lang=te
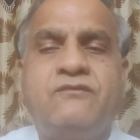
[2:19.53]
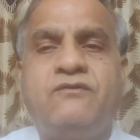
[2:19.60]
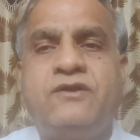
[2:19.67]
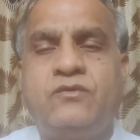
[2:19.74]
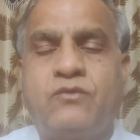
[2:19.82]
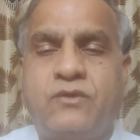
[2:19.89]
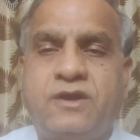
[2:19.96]

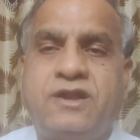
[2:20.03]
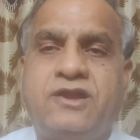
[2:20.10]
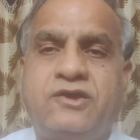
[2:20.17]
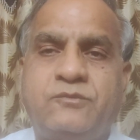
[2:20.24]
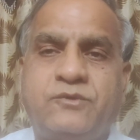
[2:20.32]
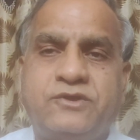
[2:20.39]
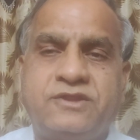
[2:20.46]
వీళ్ళు
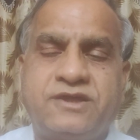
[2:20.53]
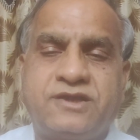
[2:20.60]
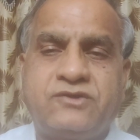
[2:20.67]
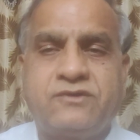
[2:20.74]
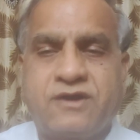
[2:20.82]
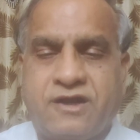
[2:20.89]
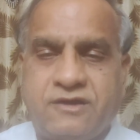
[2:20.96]
ఊళ్ళలోకి
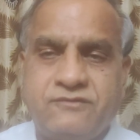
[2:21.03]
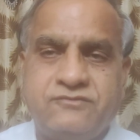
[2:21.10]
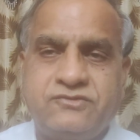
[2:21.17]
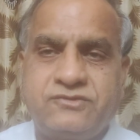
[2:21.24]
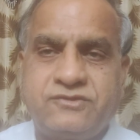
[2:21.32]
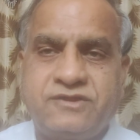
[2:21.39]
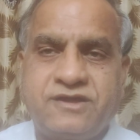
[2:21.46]
పోతారు రాళ్ళు
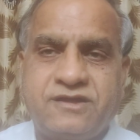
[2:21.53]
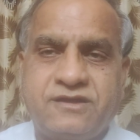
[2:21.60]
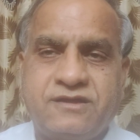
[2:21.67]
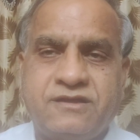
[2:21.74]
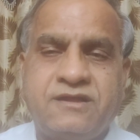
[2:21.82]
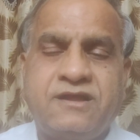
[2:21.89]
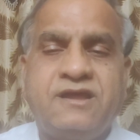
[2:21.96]

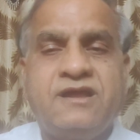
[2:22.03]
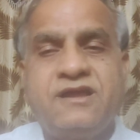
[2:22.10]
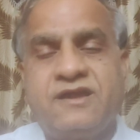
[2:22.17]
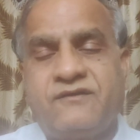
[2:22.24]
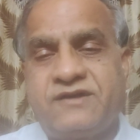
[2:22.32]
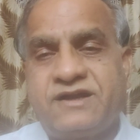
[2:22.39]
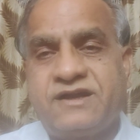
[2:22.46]
విసురుతారు
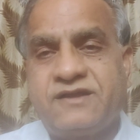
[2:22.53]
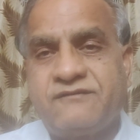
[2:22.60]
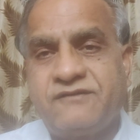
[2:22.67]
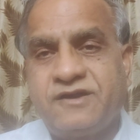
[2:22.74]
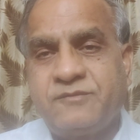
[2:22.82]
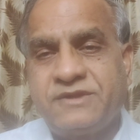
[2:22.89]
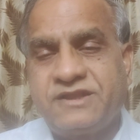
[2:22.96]
ఎవరన్నా
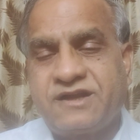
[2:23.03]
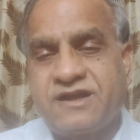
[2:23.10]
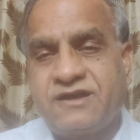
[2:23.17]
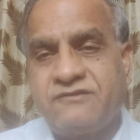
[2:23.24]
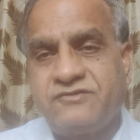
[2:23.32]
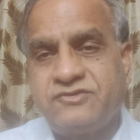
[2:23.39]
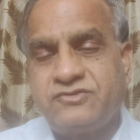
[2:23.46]
వీళ్ళ మీద
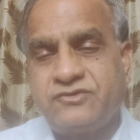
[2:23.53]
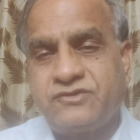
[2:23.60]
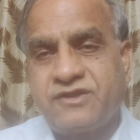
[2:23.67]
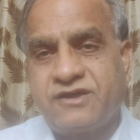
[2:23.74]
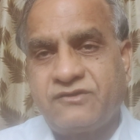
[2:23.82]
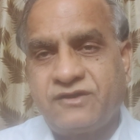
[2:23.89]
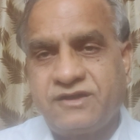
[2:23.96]
రాళ్ళు
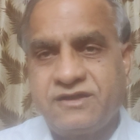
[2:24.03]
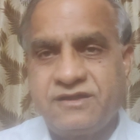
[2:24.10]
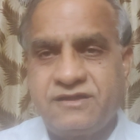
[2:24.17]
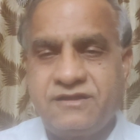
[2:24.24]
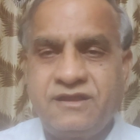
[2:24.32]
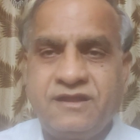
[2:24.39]
విసురుతారు అని